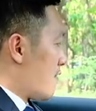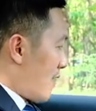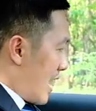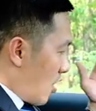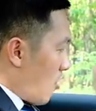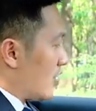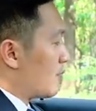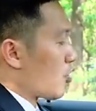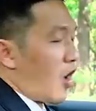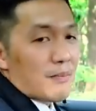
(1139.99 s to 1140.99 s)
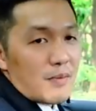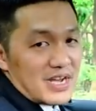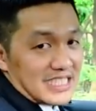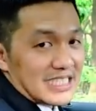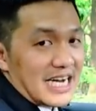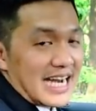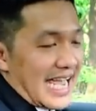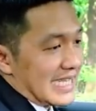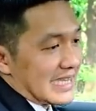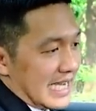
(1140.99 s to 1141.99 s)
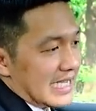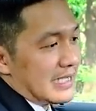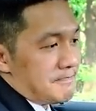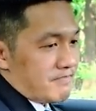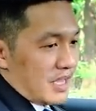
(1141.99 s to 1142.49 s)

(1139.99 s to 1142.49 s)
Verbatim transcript: và đối với bộ loa Boom Master này thì